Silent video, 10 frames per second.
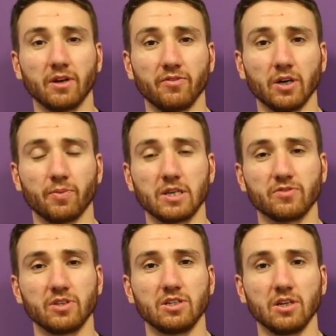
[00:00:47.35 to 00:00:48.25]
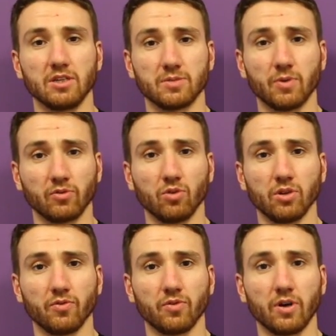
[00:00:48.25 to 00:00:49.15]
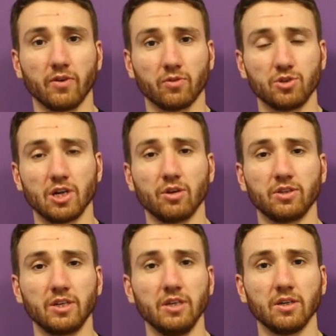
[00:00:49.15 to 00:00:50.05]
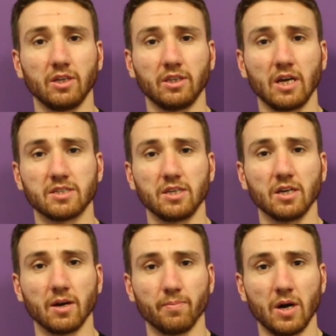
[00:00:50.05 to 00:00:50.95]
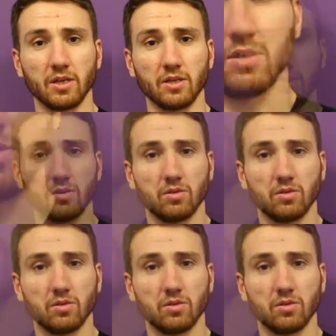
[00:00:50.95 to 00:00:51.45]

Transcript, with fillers: мировых производителей смартфонов а включают три китайские компании.